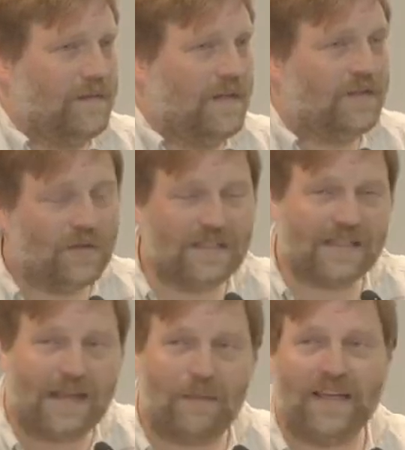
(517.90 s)
So ist
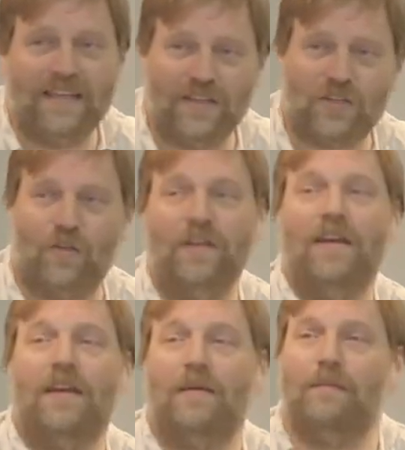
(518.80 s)
es aber hier schon
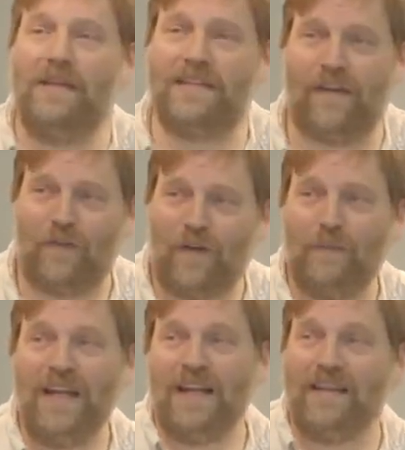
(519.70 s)
mit der
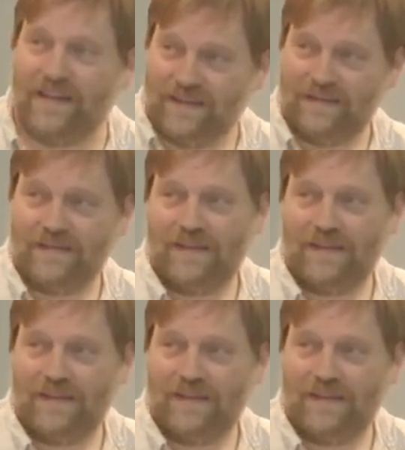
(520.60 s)
Familie.